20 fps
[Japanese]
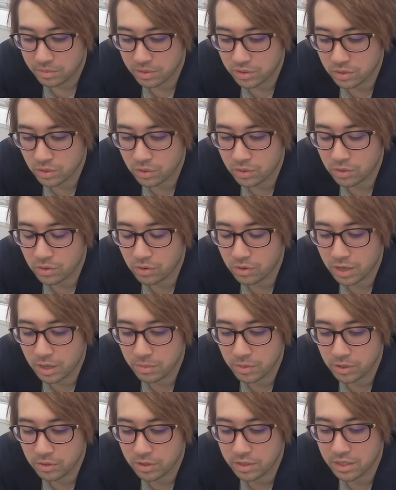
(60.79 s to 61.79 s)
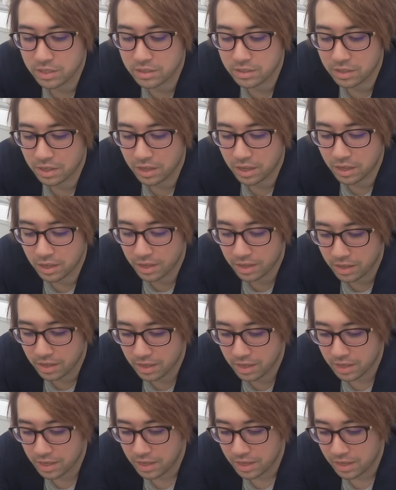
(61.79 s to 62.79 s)
速攻亀行きですね。
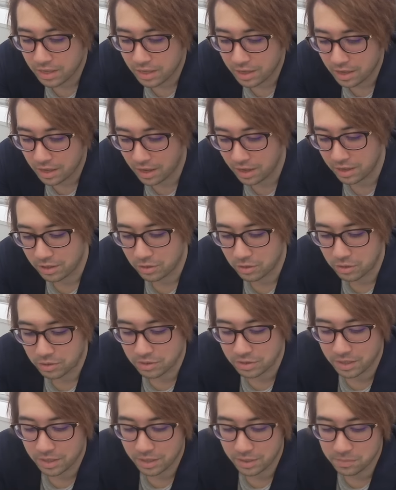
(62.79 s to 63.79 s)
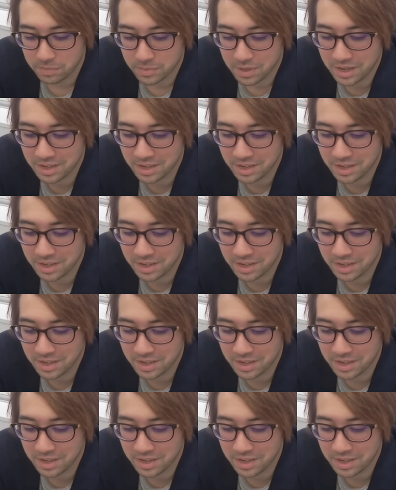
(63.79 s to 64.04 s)
はい、ということで。